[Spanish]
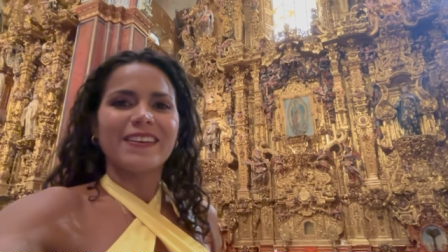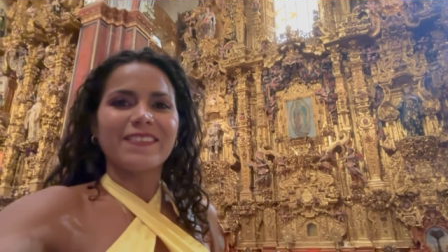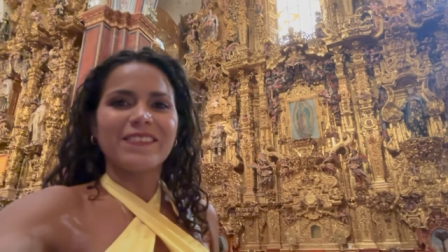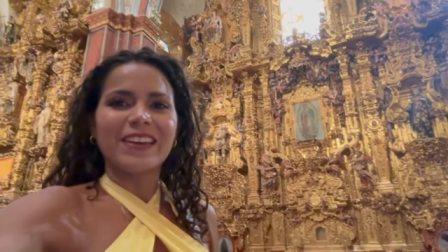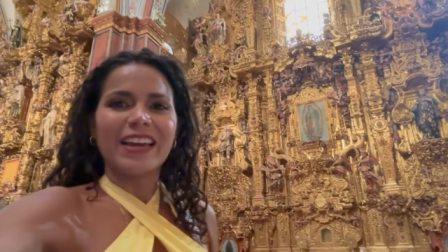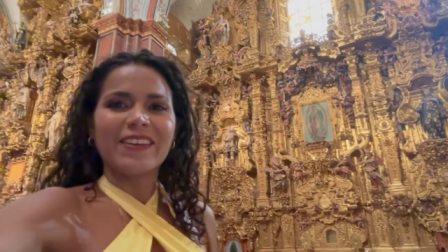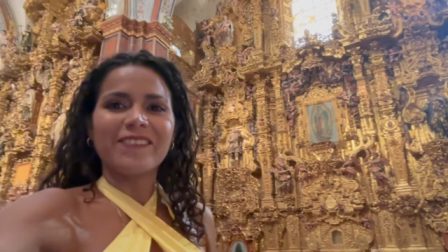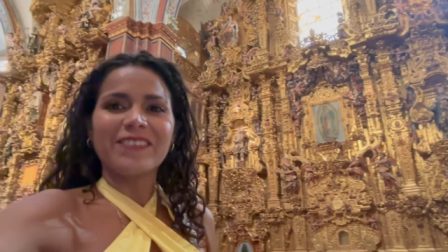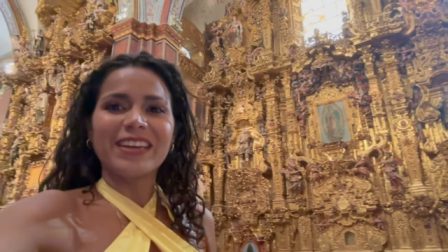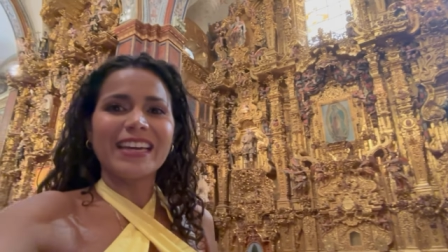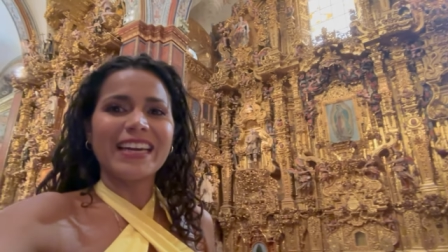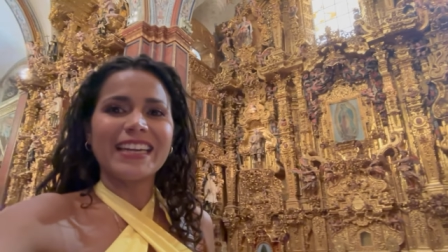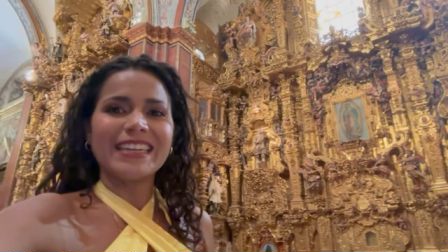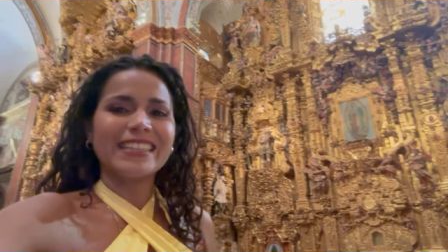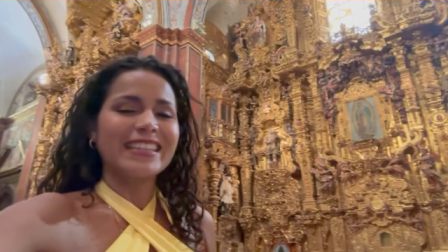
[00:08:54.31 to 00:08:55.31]
Vean,
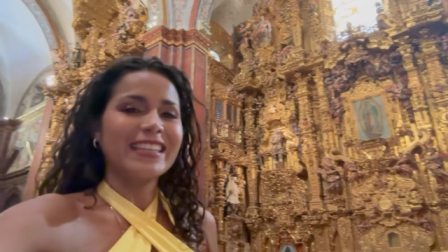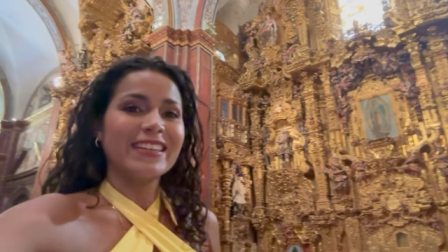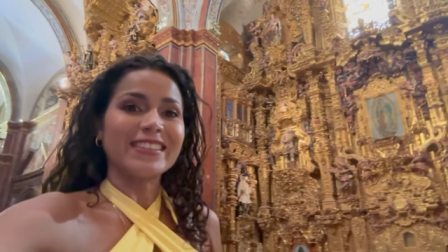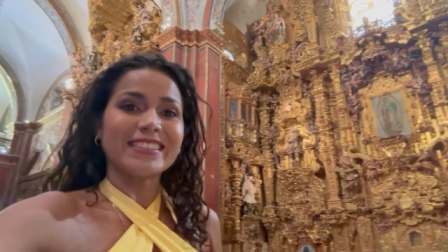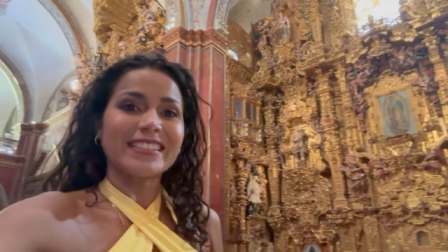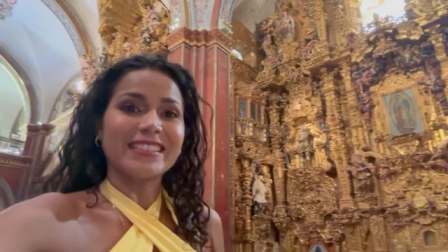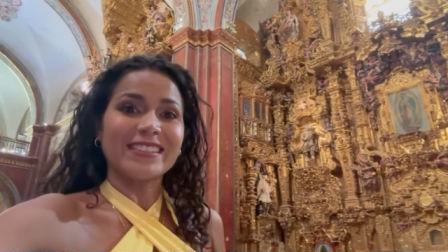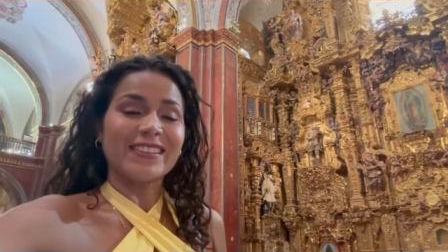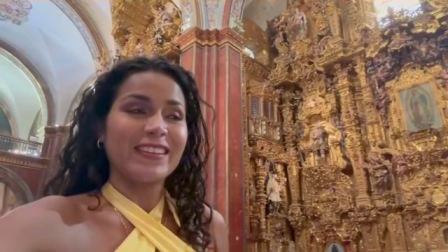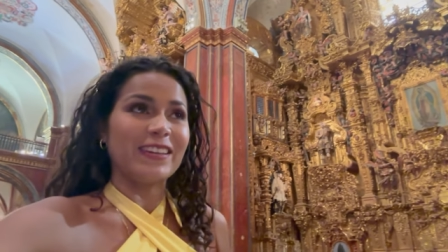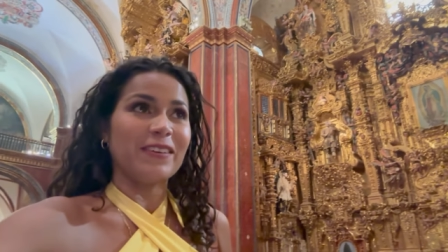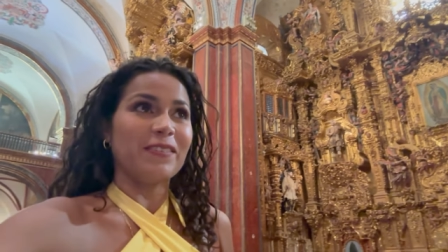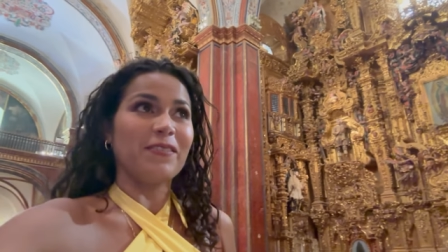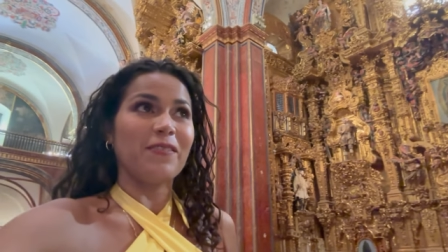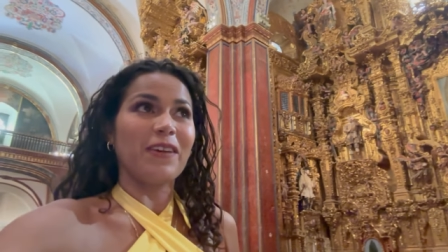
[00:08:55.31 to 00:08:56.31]
vean, Dios, estoy
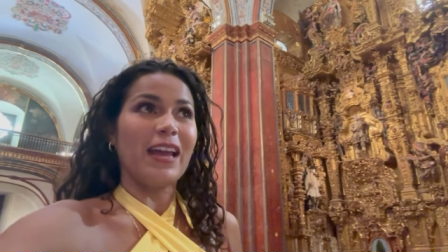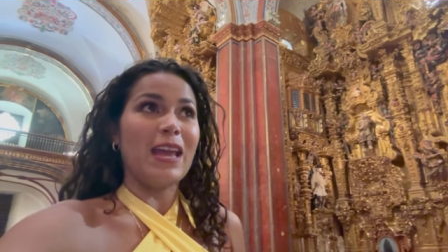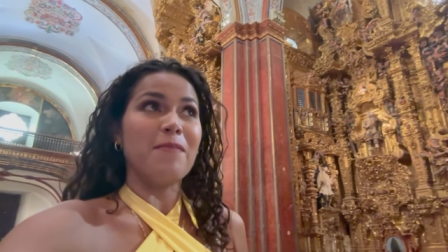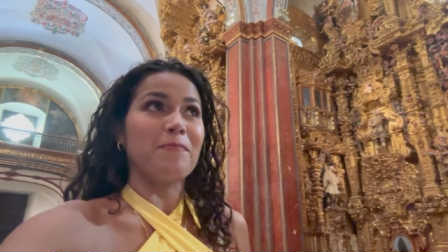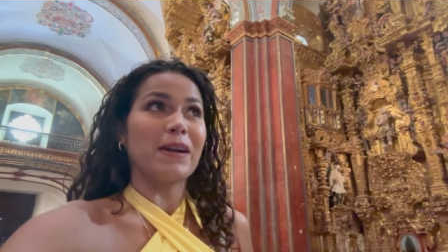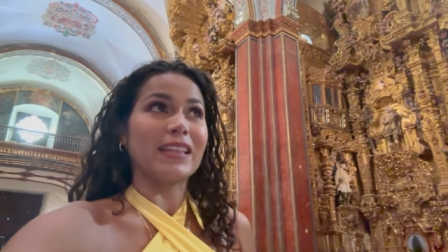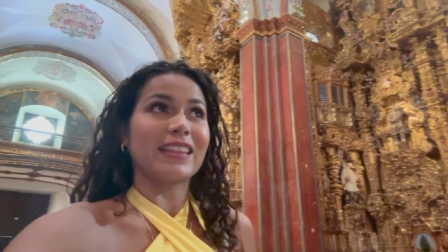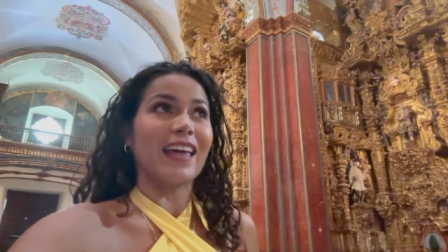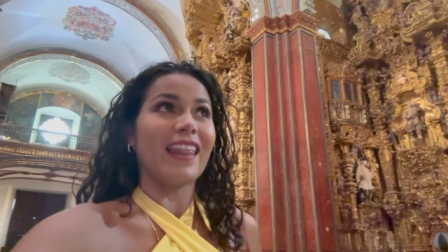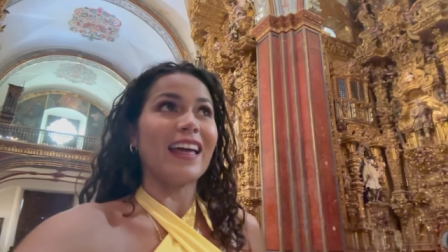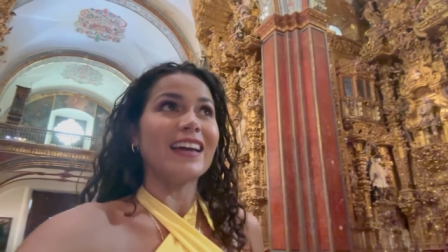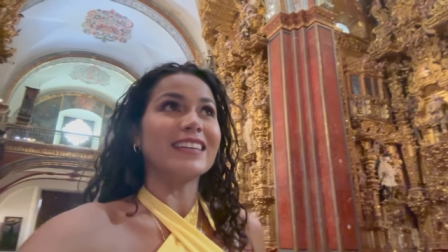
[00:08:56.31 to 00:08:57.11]
impactada.